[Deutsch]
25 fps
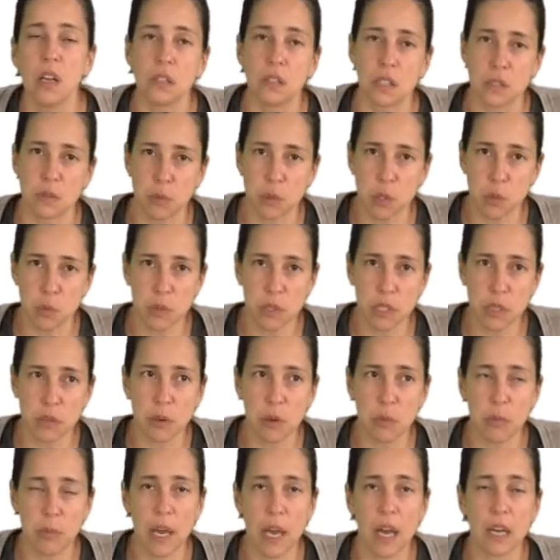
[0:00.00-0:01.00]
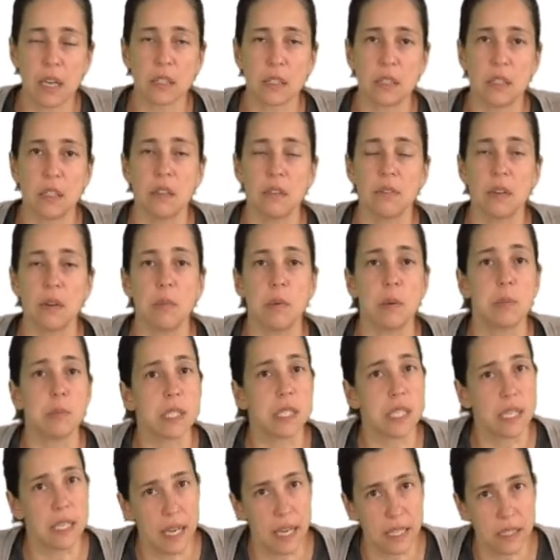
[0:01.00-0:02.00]
Das muss man immer beachten, wenn man
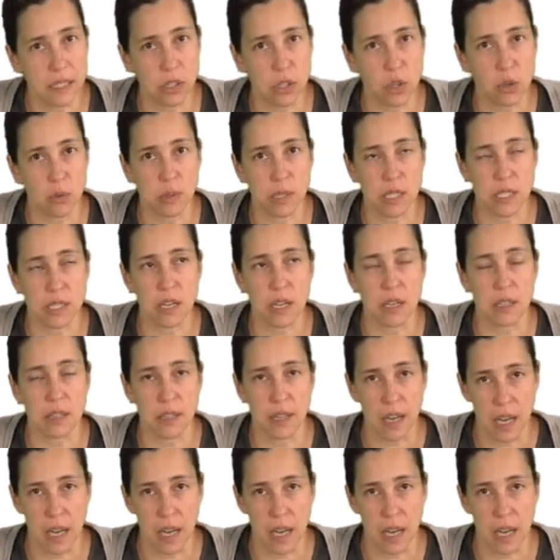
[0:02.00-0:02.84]
mit Gleitkommazahlen